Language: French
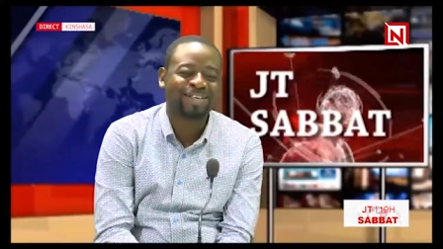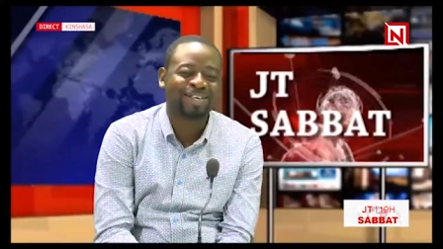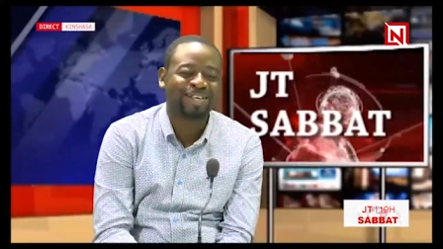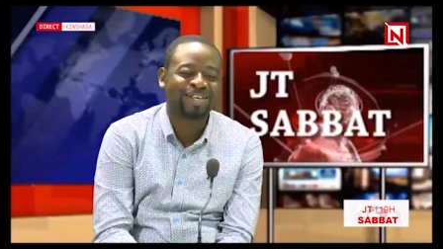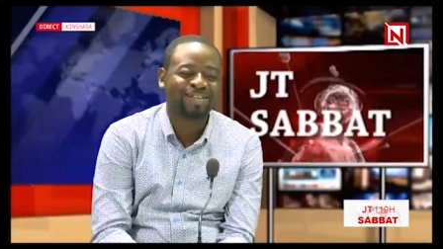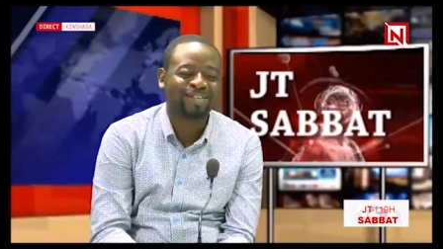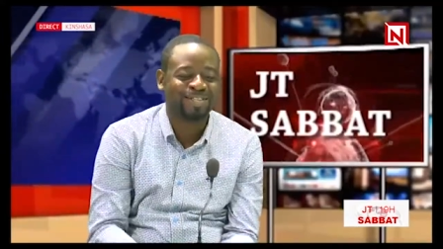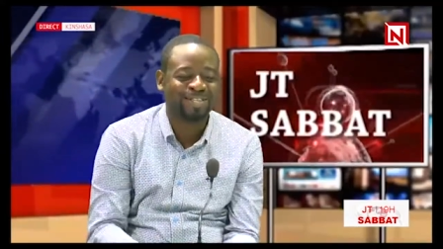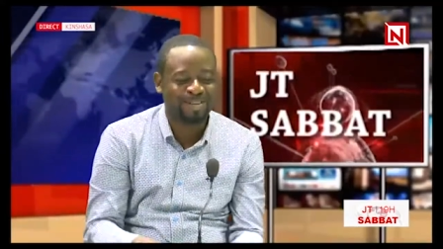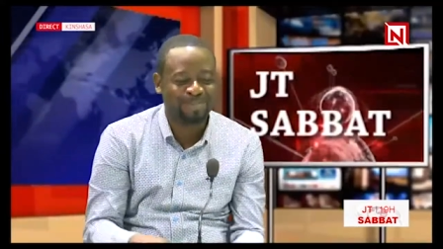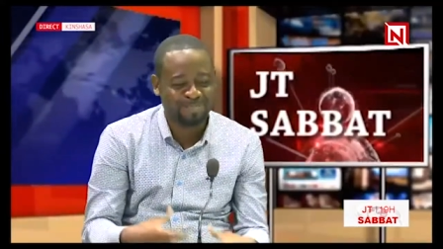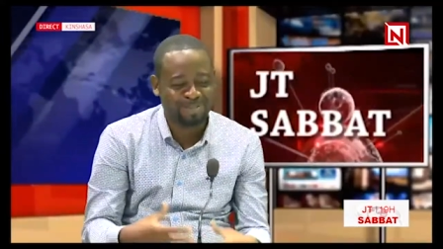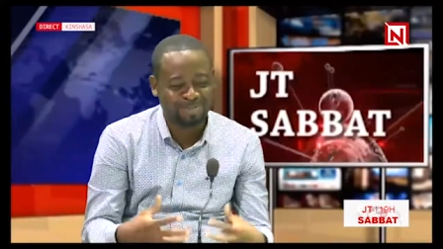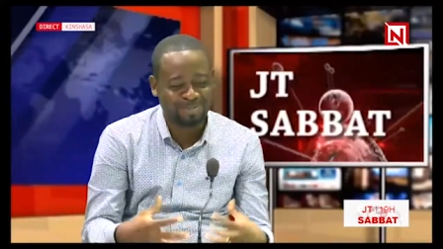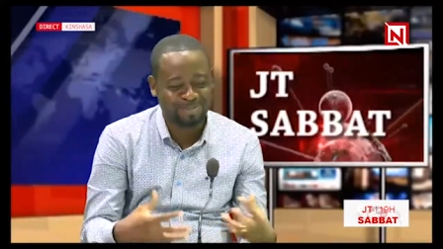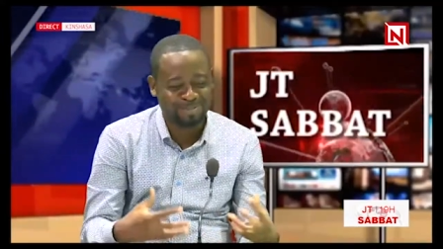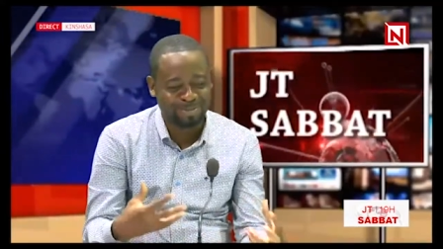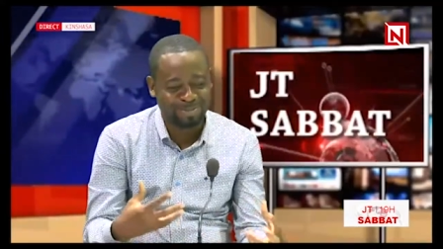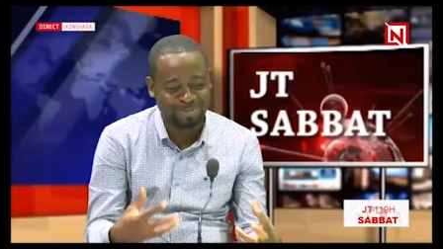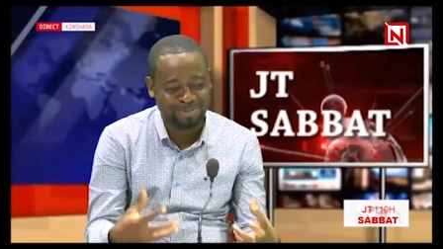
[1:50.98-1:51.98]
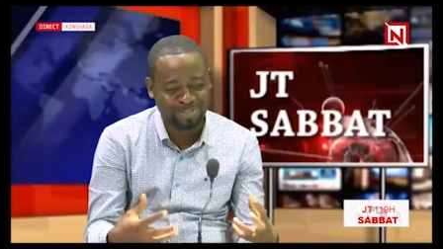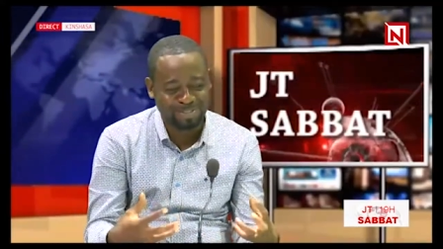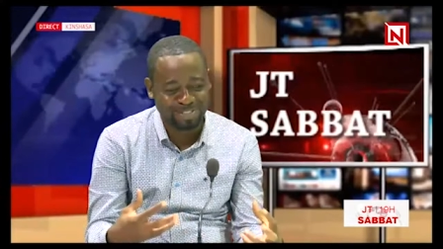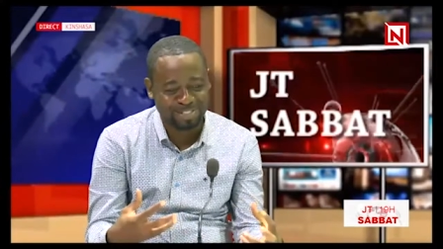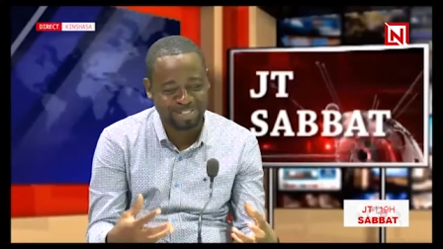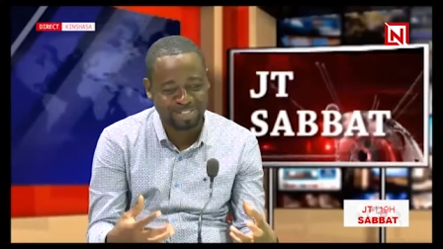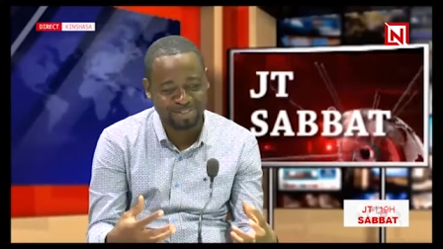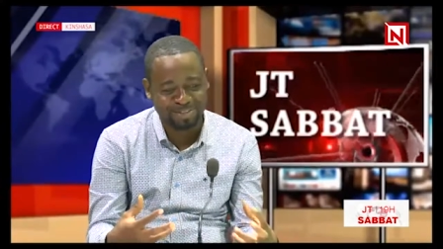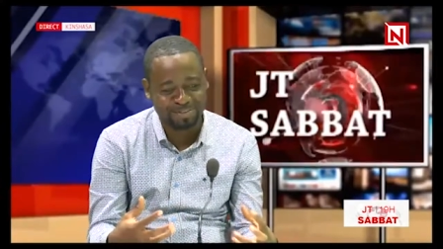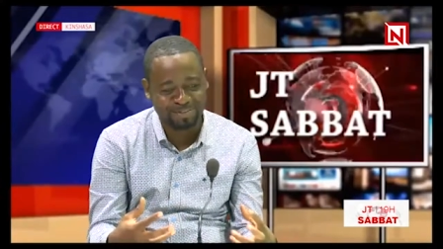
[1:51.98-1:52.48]
Il n'y a pas vraiment de
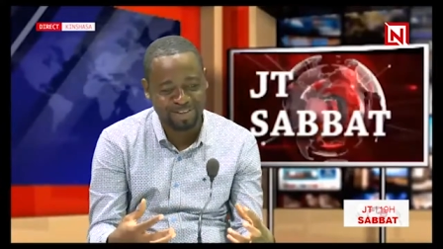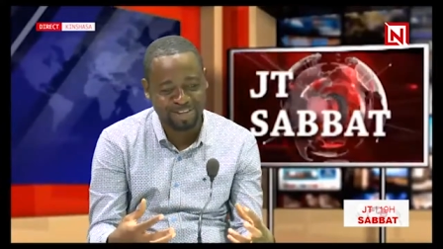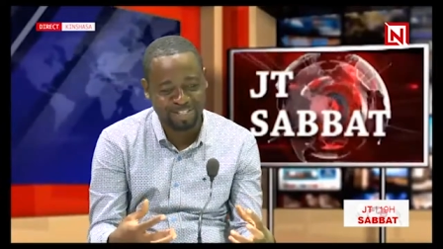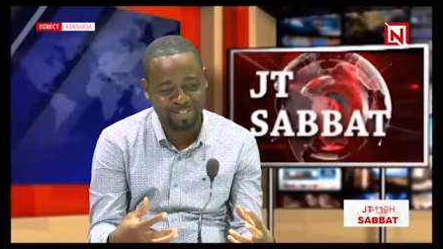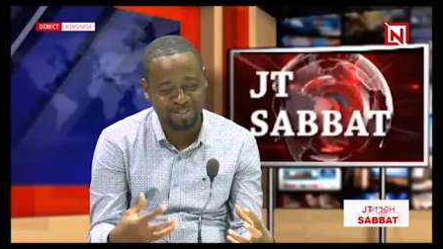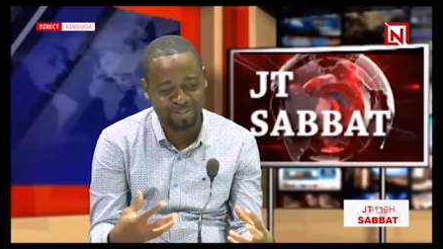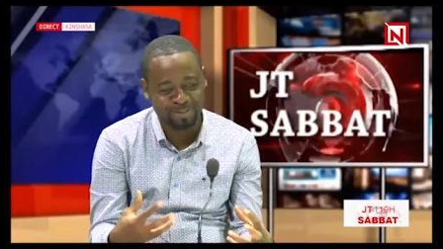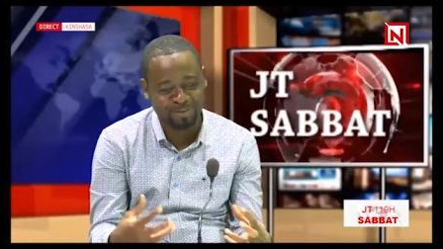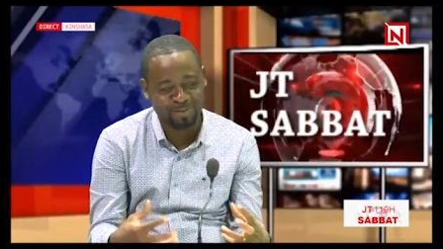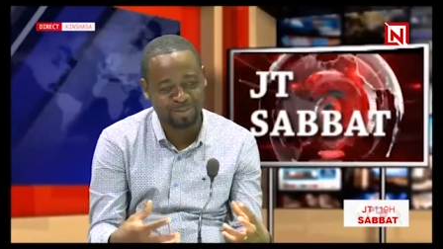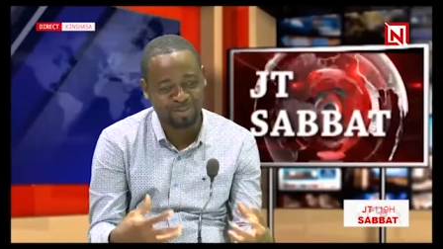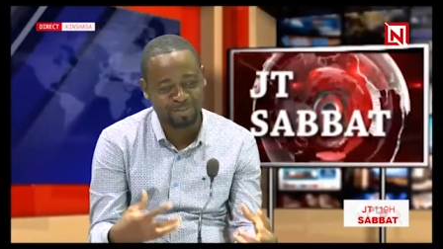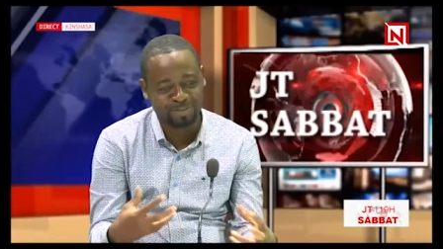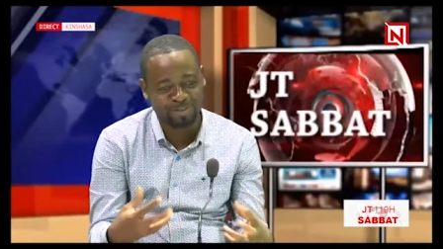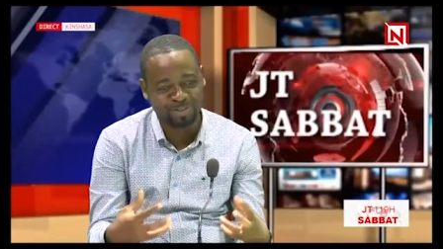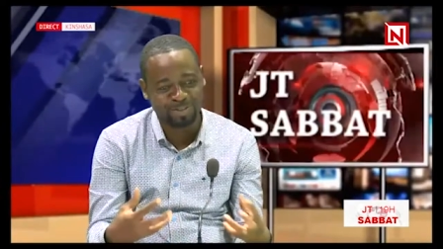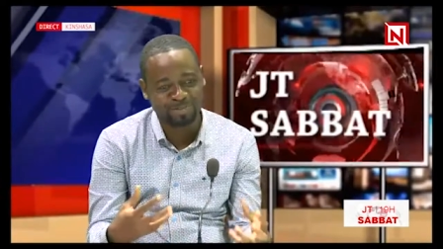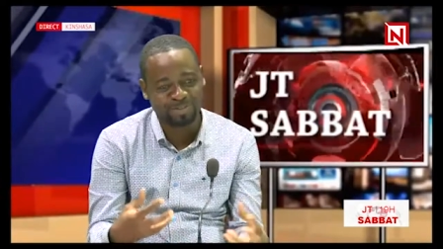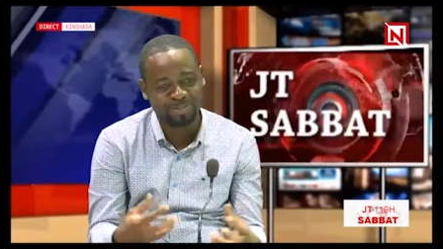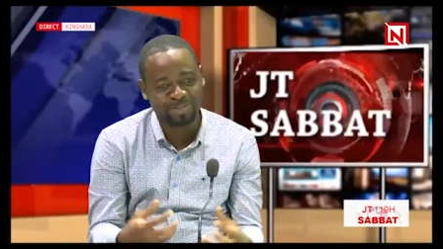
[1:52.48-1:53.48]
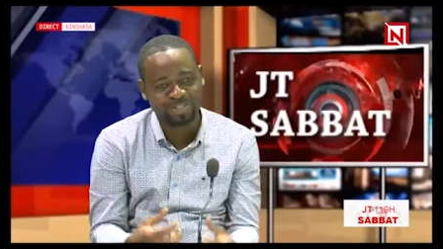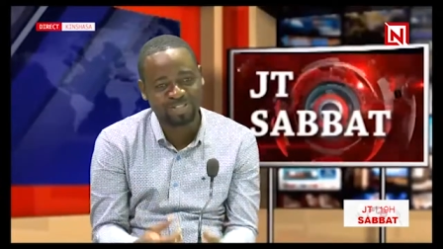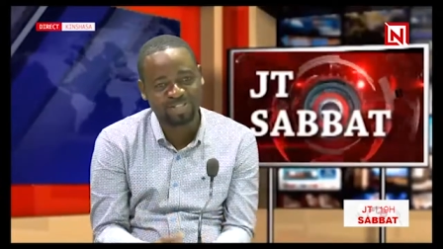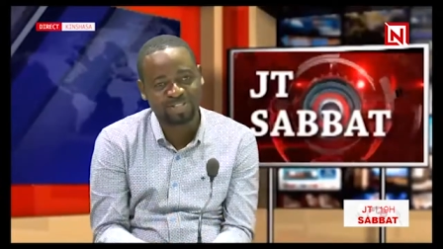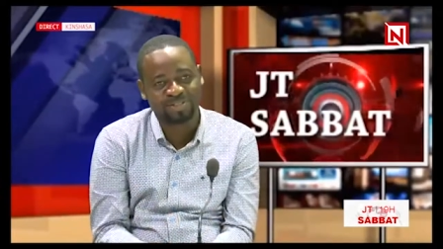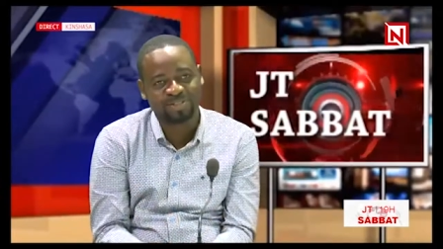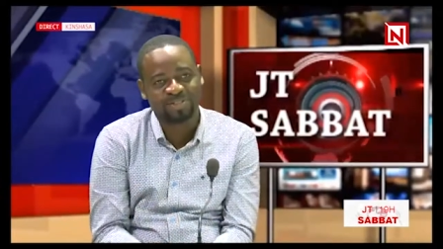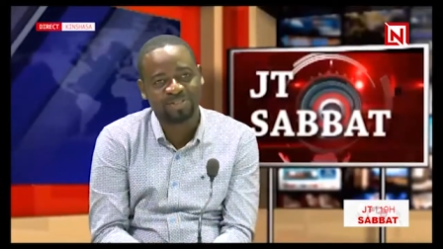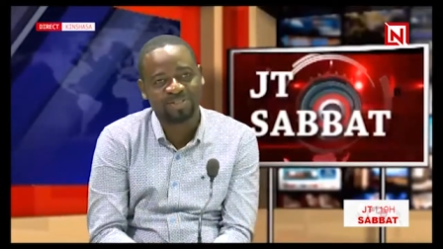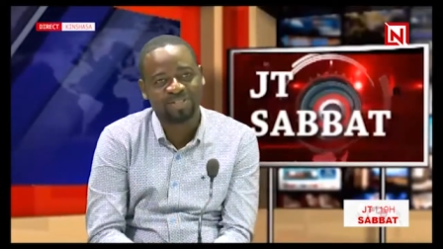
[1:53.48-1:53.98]
titres phares, sauf que nous sommes en
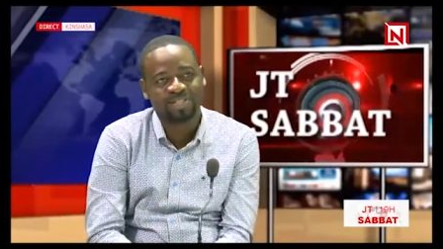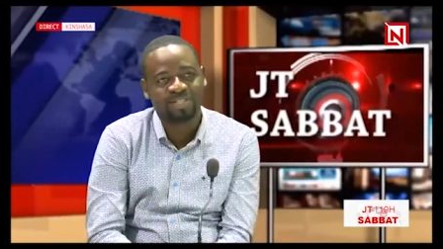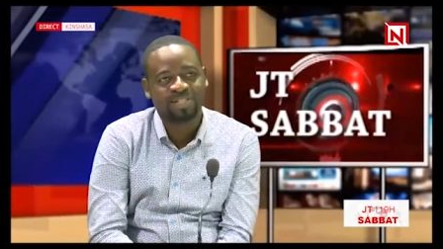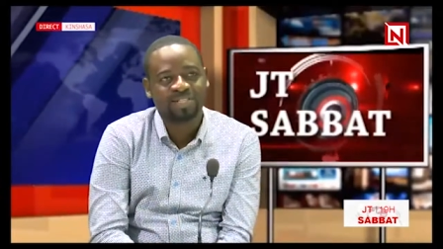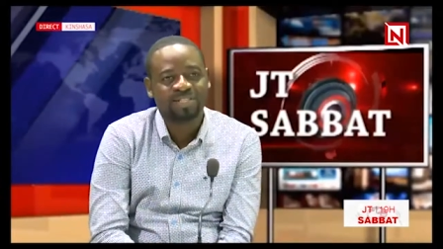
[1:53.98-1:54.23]
train de,